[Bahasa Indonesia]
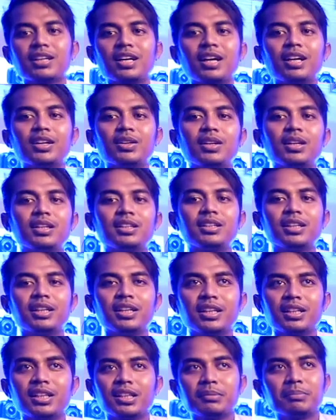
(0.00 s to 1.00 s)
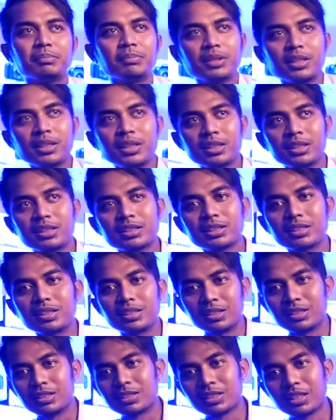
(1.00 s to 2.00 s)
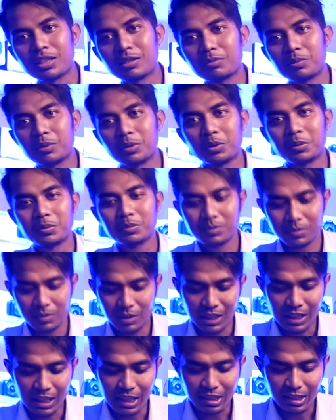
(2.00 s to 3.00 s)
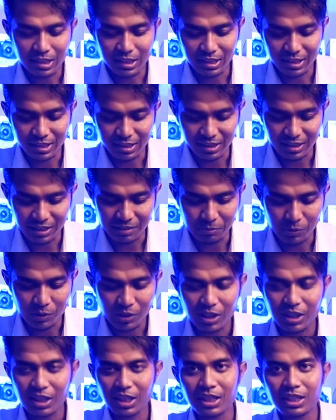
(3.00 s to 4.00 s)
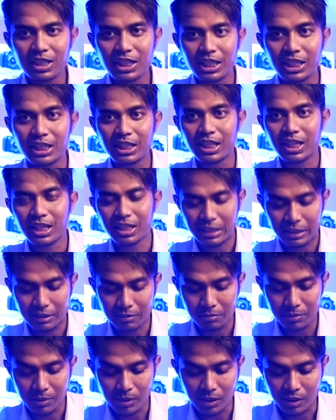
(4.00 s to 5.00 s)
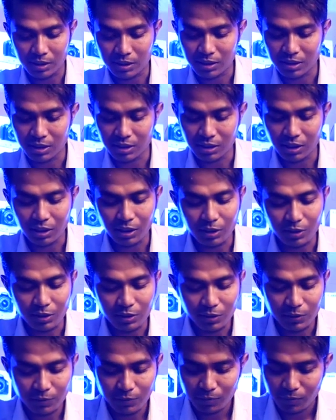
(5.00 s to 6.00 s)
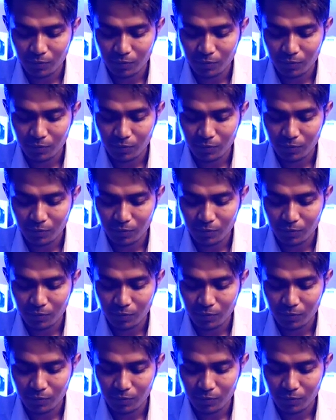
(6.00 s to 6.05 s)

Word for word: Kalau ada yang lebih, eh, saya belum lihat. Nah, mungkin nanti kita akan bahas di situ